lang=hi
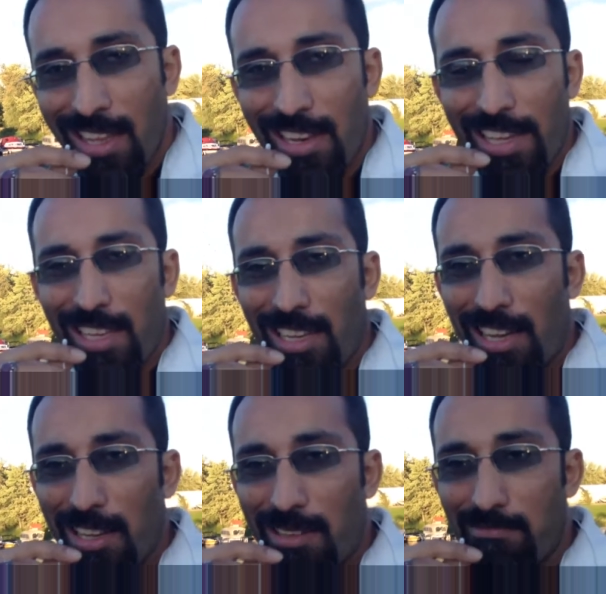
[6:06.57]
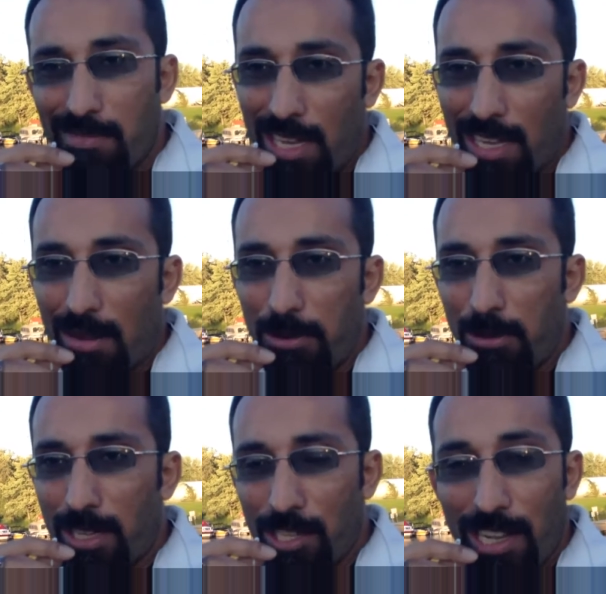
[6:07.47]
लेकिन अगर आप लोगों को
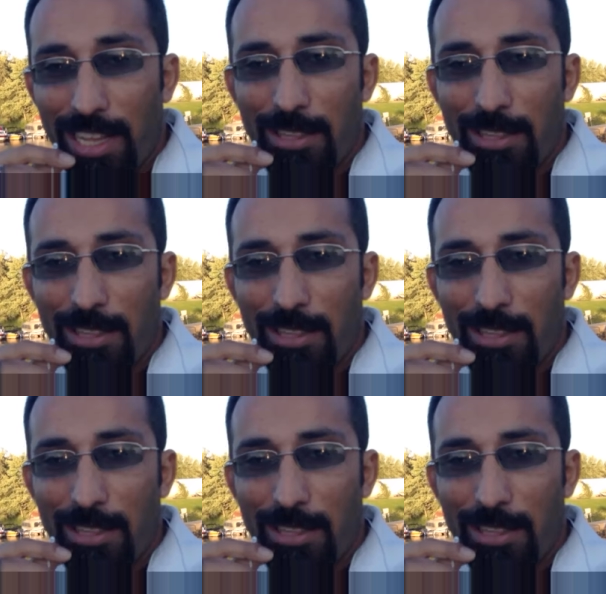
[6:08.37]
अच्छा लगा है